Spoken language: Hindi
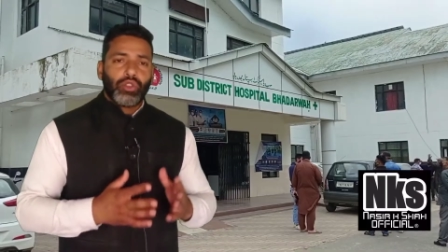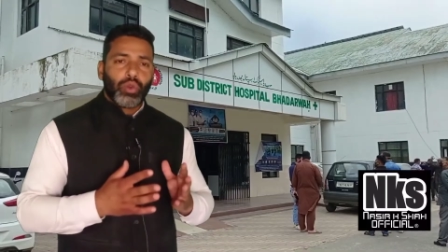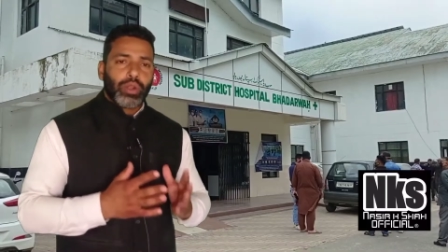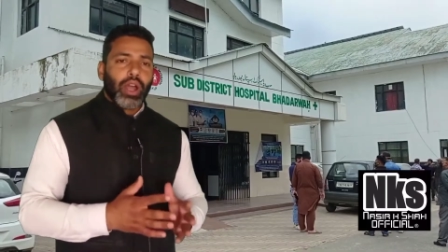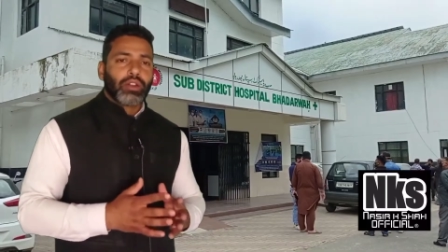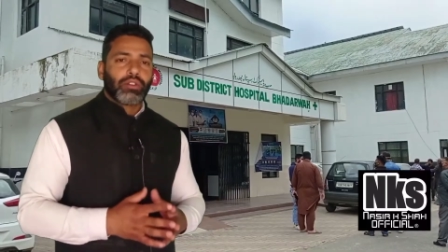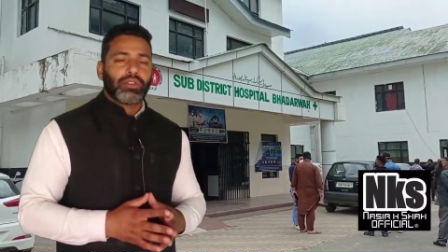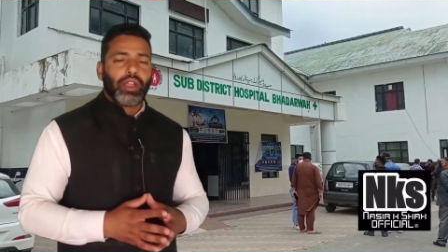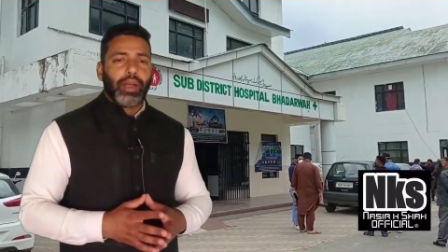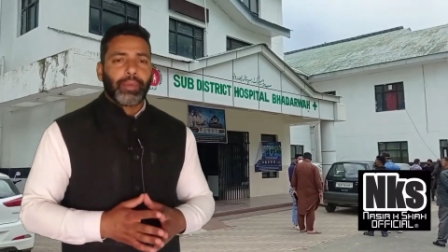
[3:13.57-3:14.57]
जो डॉक्टर्स
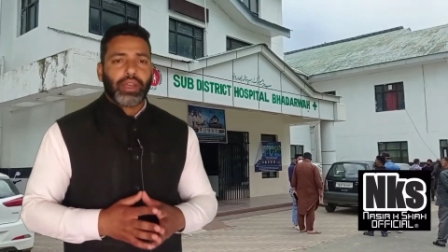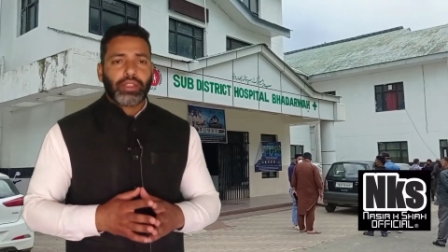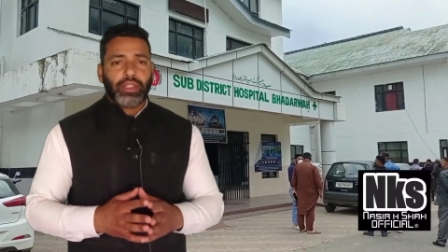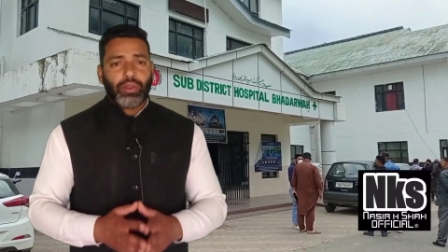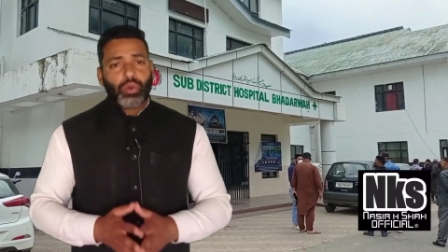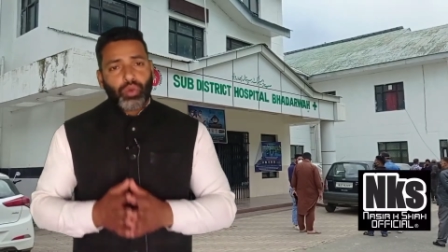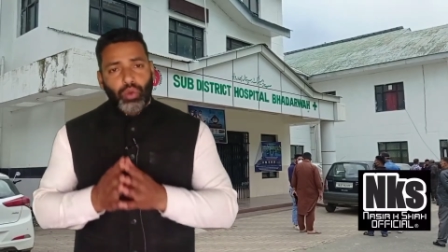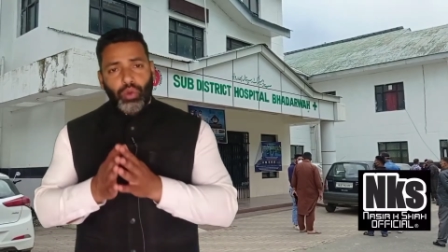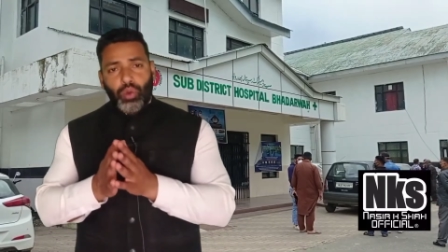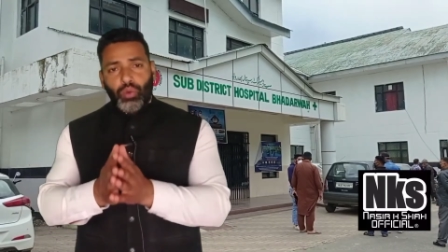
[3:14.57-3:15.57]
काम करते हैं
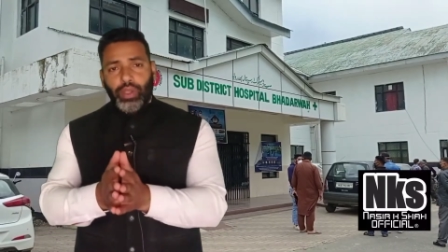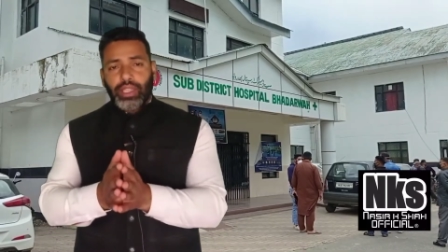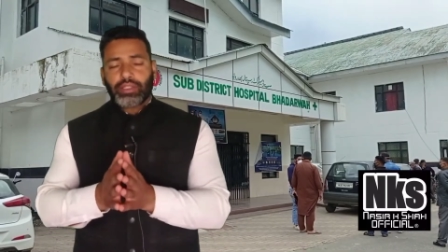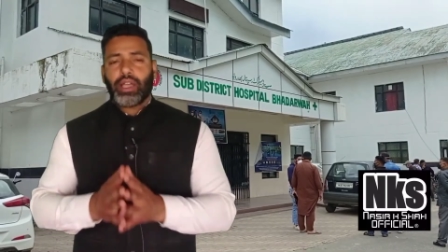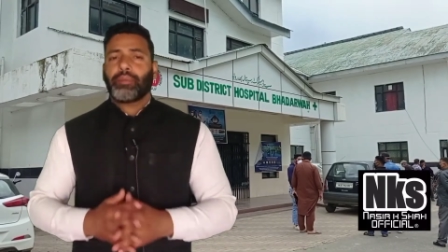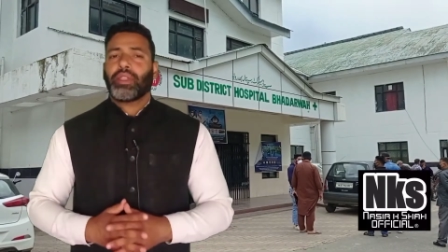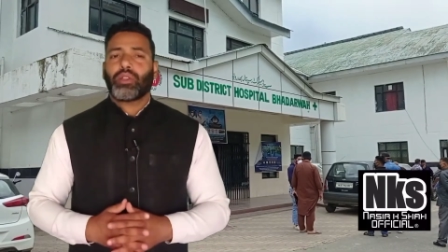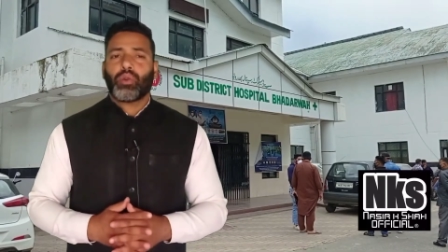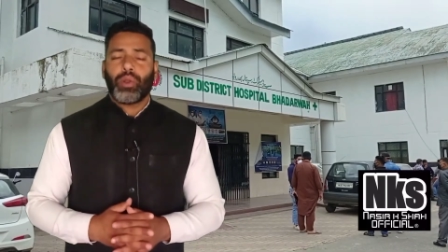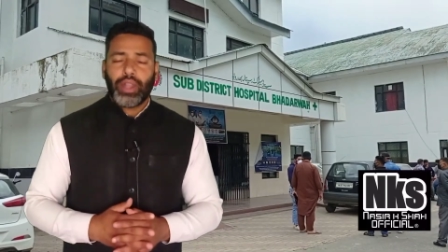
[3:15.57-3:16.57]
उनको लोगों के सामने
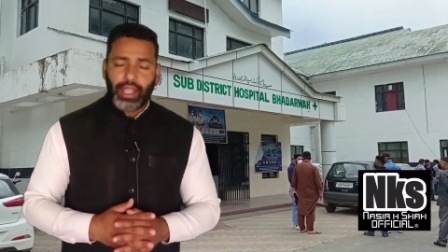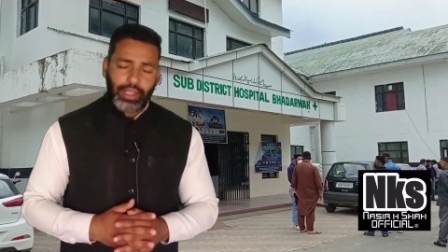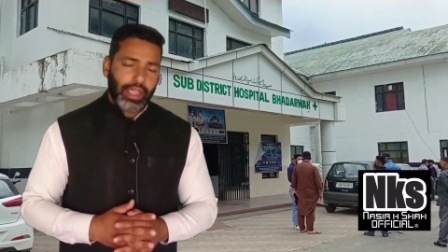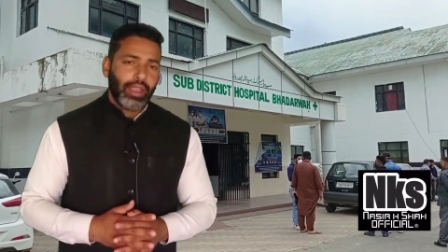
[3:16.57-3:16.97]
कौन लाता